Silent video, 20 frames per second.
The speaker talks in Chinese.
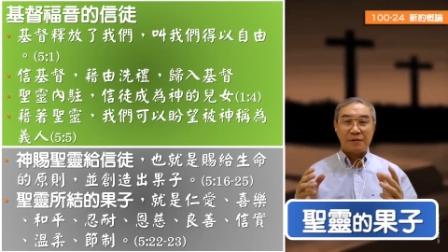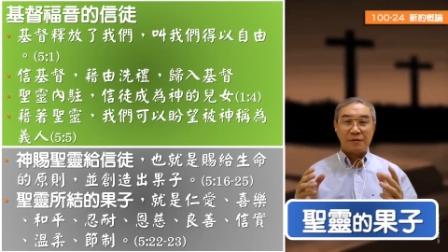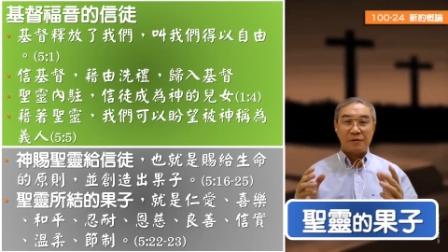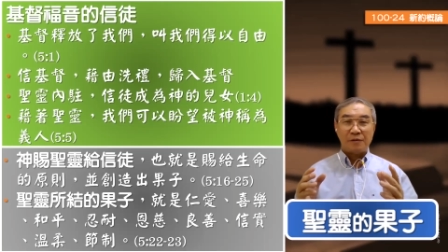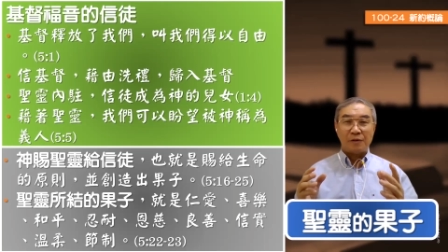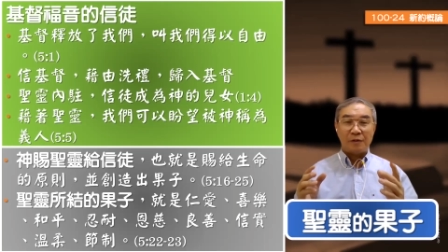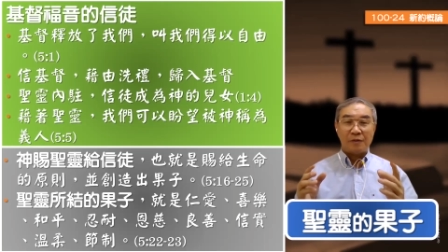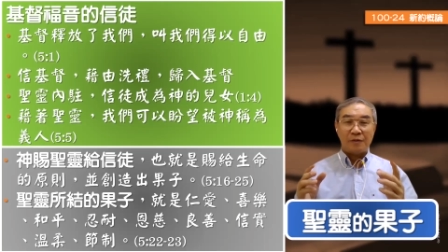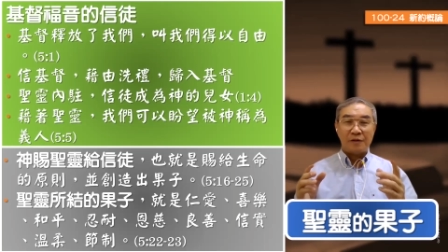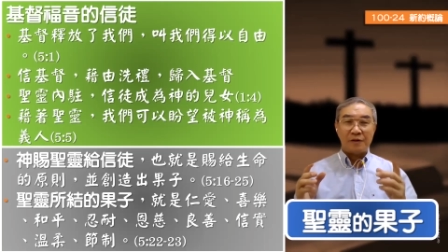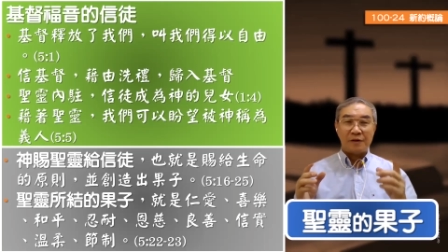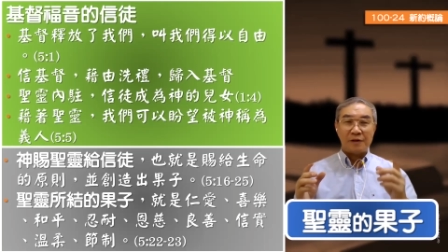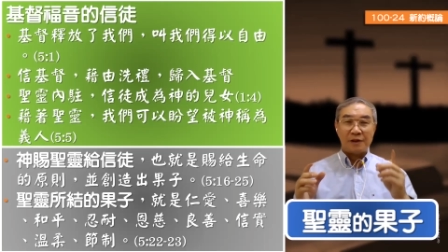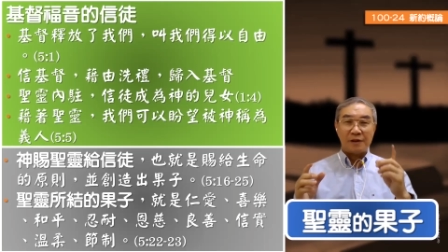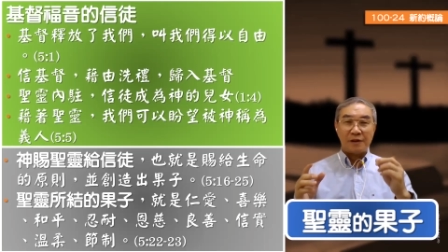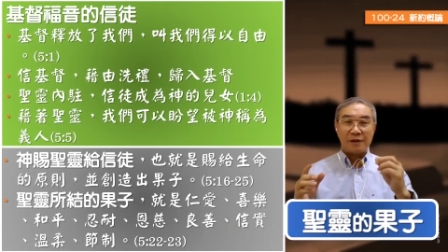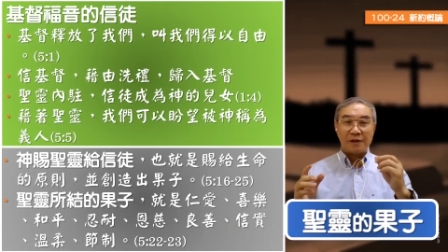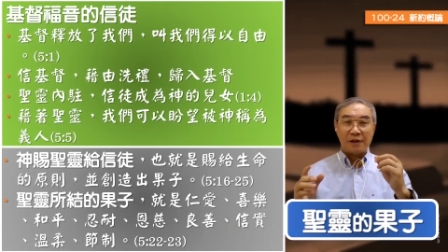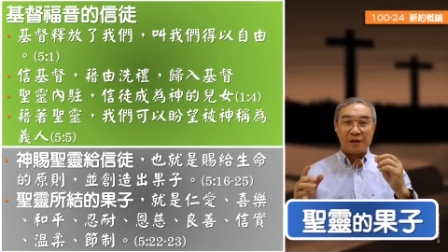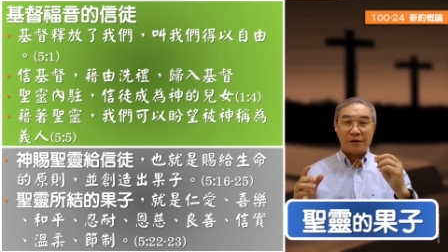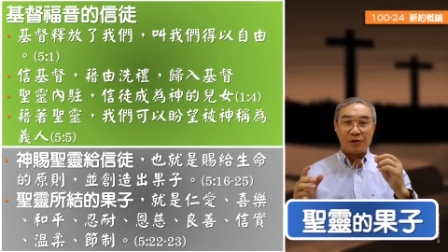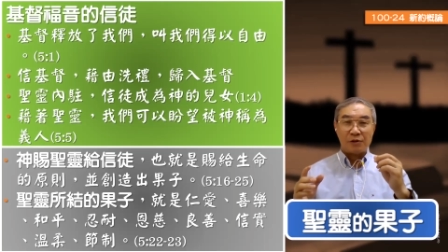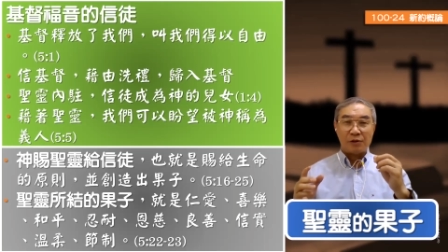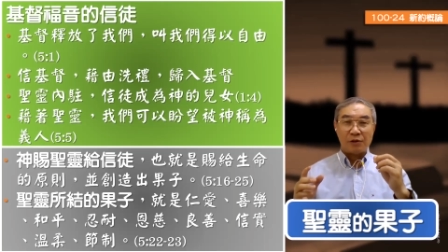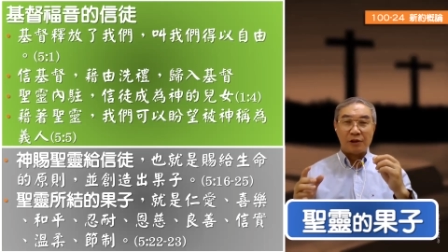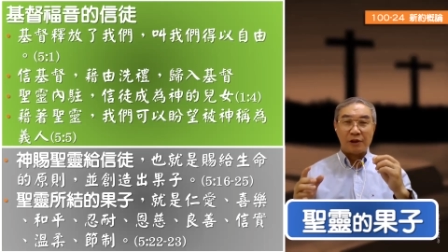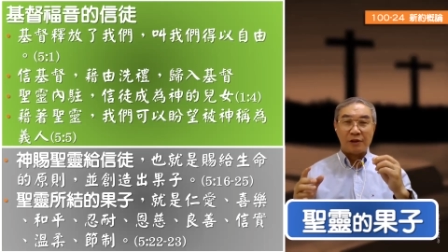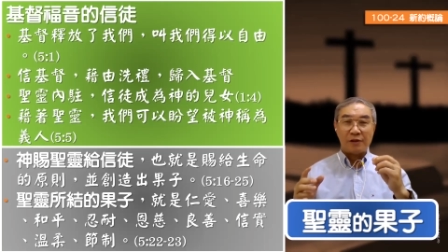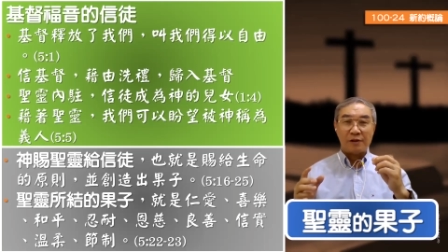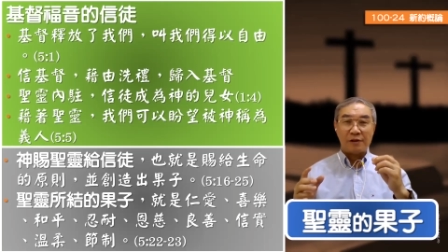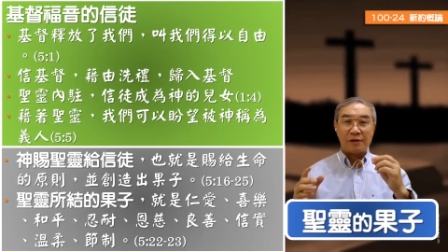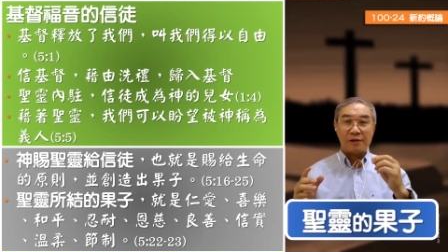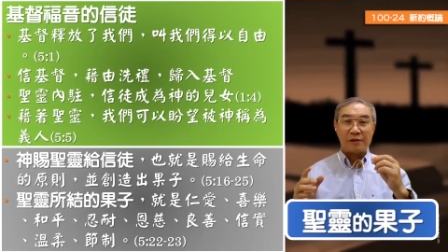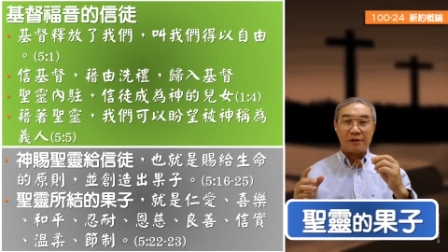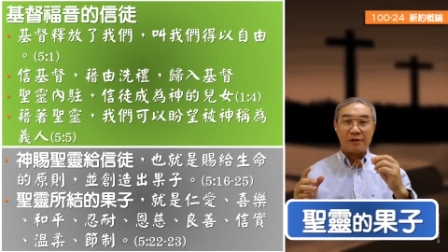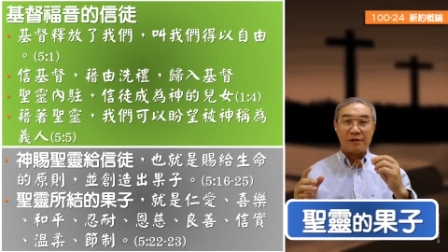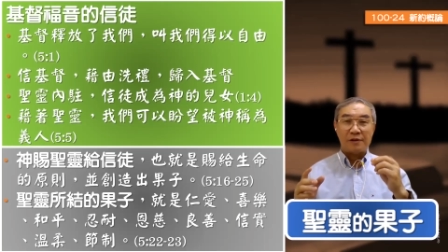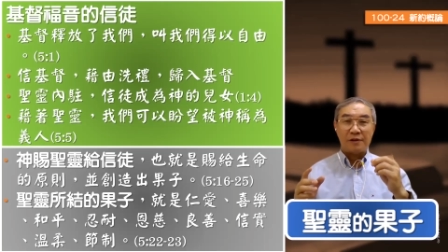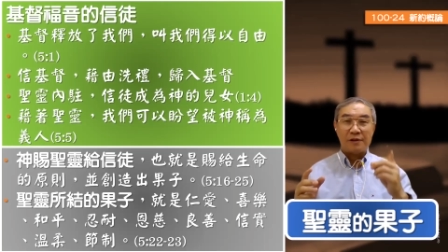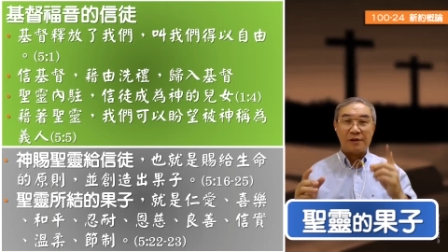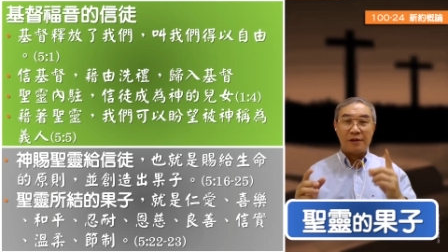我们一个很重要的原则就是